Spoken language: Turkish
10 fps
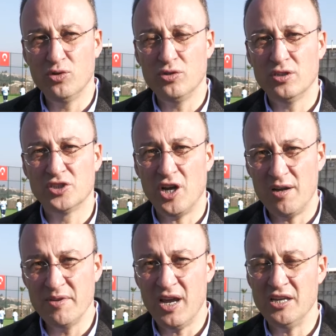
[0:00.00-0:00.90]
bu
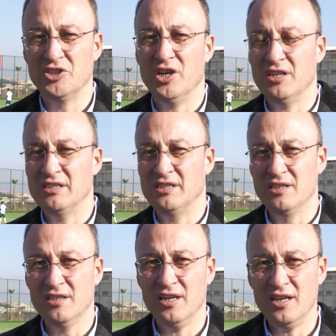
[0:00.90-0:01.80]
camia
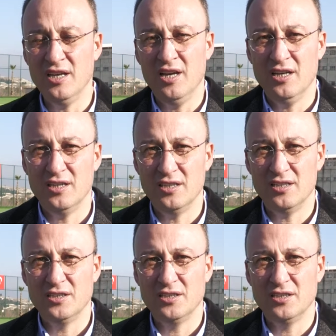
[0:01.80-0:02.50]
içerisinde e,